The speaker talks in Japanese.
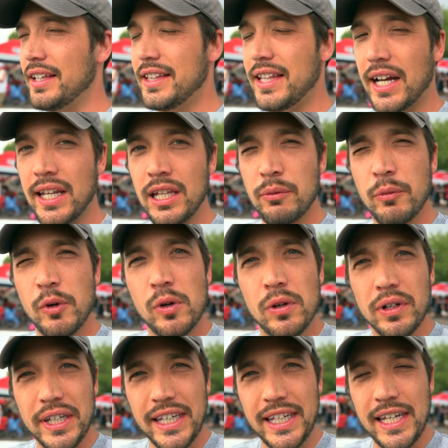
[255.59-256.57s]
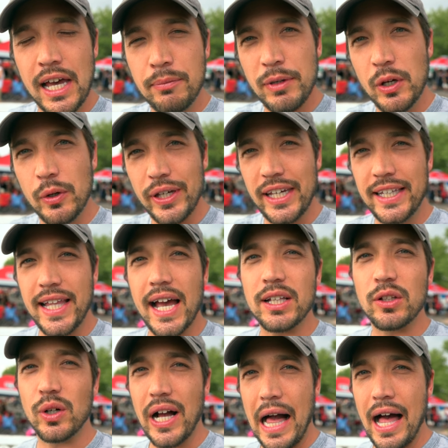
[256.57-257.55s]
誰にも嫌味を言いた
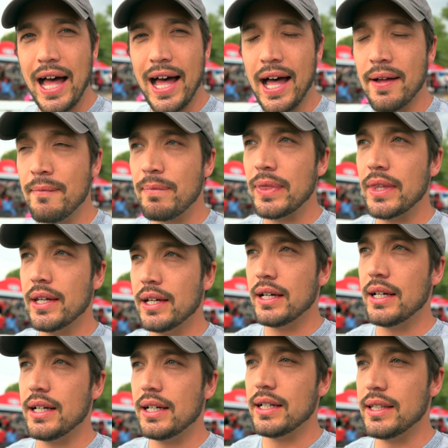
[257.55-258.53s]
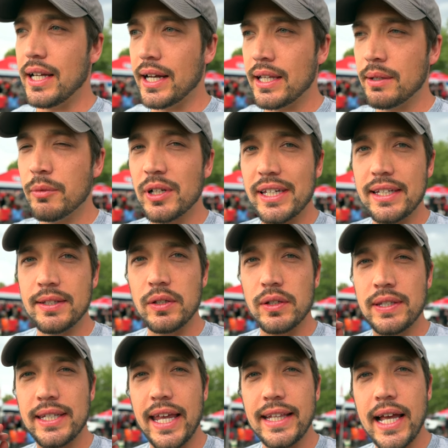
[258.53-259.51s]
いとか誰にも
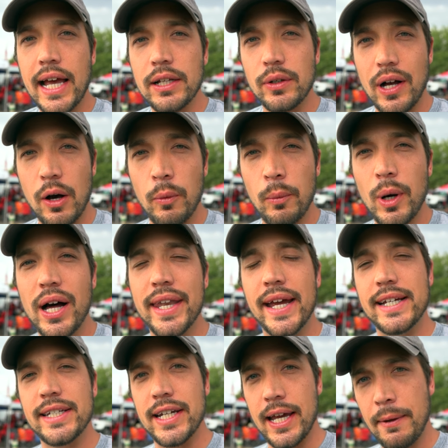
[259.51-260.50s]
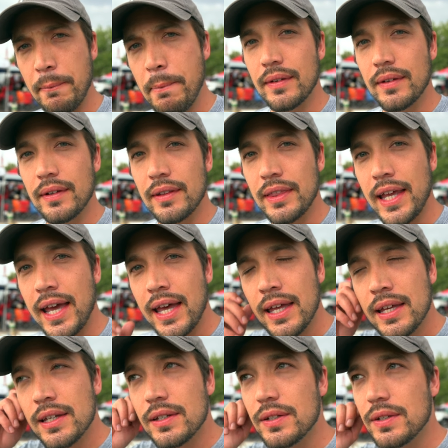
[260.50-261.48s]
傷つけたいとか思わないじゃん。で、
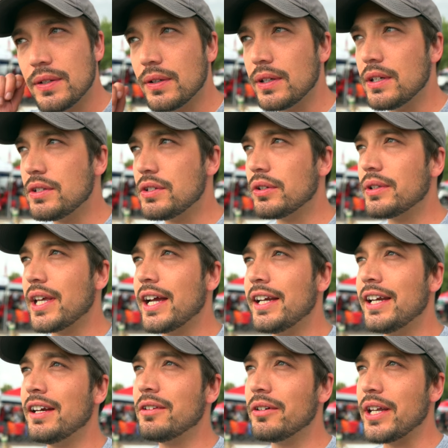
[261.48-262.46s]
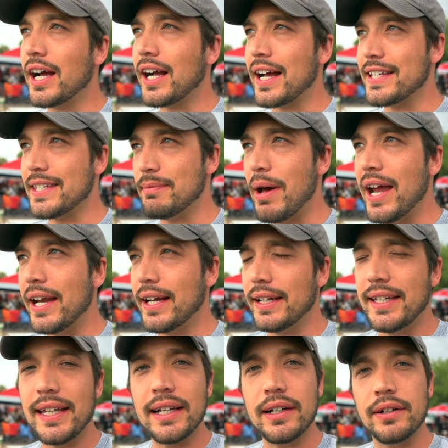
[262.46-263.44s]
そういう状態にいるとなんかスマイル
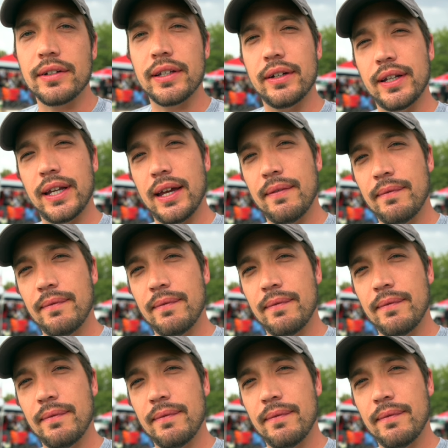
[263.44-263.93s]
が出てくるんだよね。